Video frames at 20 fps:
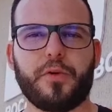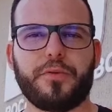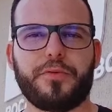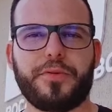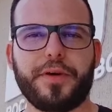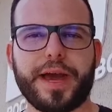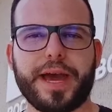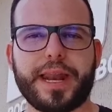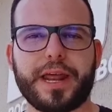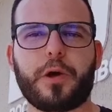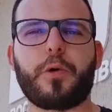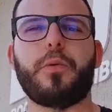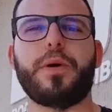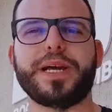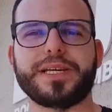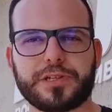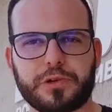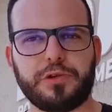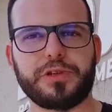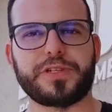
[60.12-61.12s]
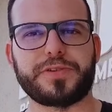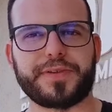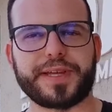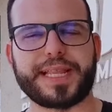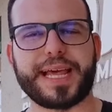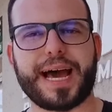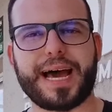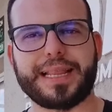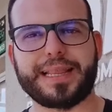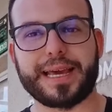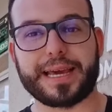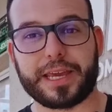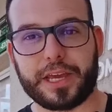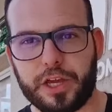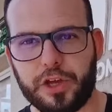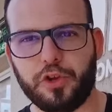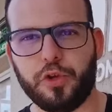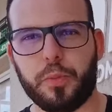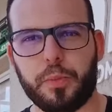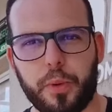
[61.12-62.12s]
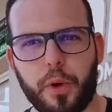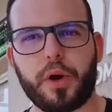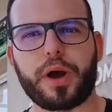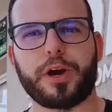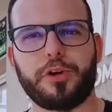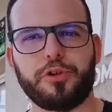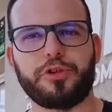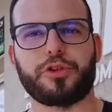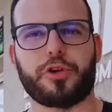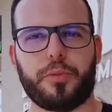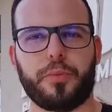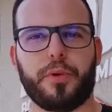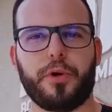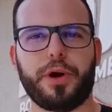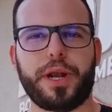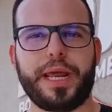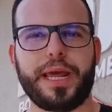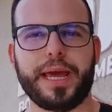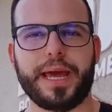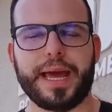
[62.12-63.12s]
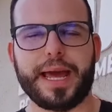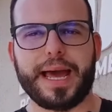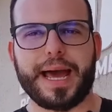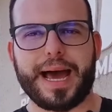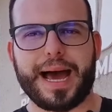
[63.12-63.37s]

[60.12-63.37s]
confere com exclusividade aqui no Boca no Trombone